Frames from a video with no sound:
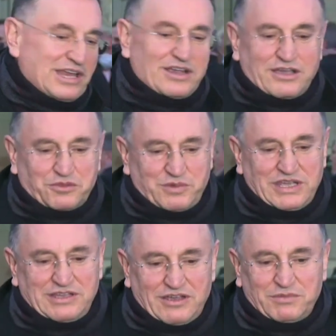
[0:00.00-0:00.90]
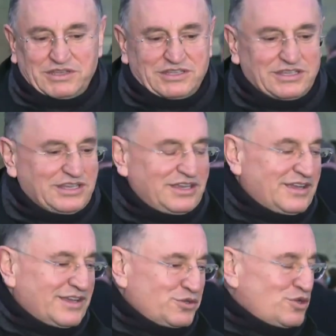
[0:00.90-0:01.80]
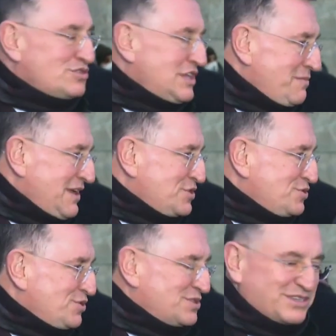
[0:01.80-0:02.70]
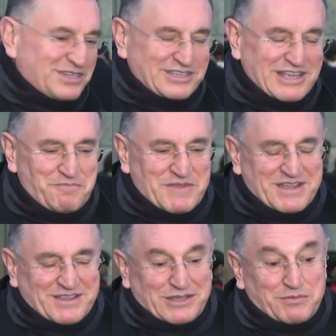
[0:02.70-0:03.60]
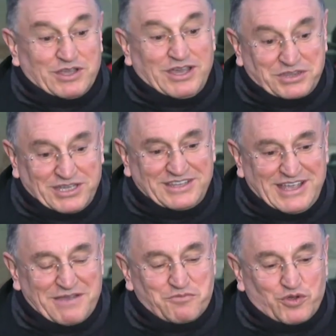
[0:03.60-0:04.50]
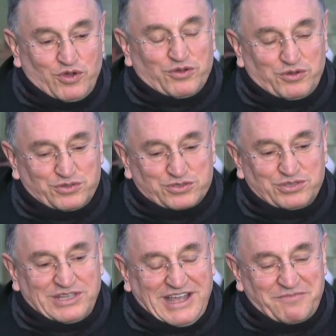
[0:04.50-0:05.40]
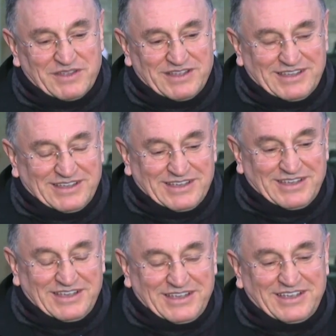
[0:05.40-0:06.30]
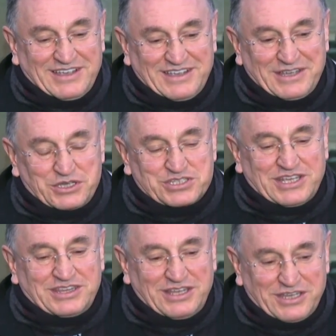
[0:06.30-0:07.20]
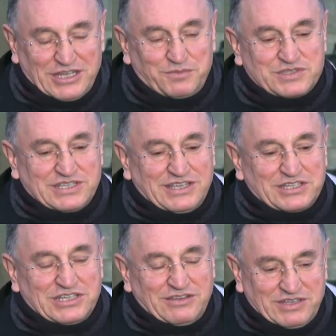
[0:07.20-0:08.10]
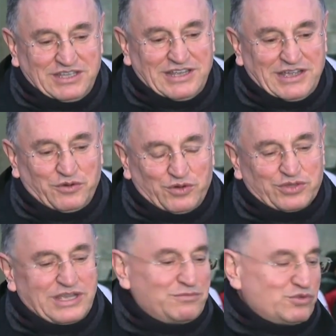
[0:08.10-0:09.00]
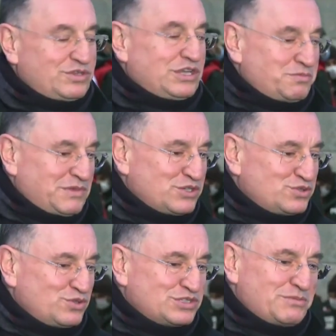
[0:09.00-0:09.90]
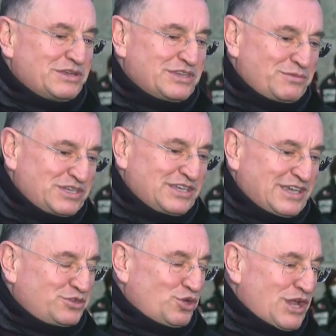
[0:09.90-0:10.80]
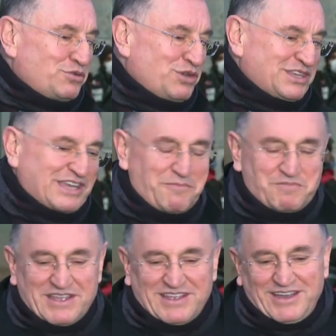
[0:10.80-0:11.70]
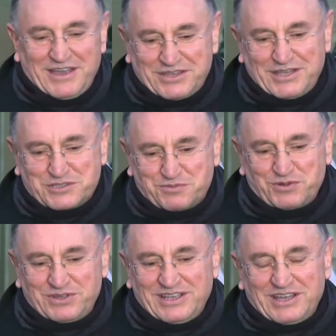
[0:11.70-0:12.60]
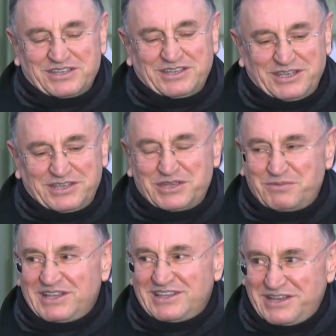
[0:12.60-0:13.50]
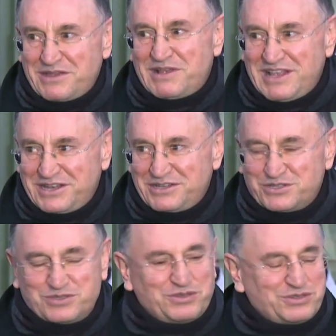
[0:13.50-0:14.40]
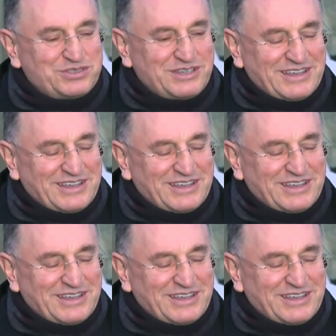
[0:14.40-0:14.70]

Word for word: renk katmaya devam ettiğini göstermek istiyoruz Hatay'da. Tabii ki Hatay'da hem gol konusunda e, insanları gelip seyir zevkiyle orada mutlu etmek istiyoruz ama tabii ki doya doya da Hatay Spor'da Hatay'daki yemekleri yemelerini istiyoruz.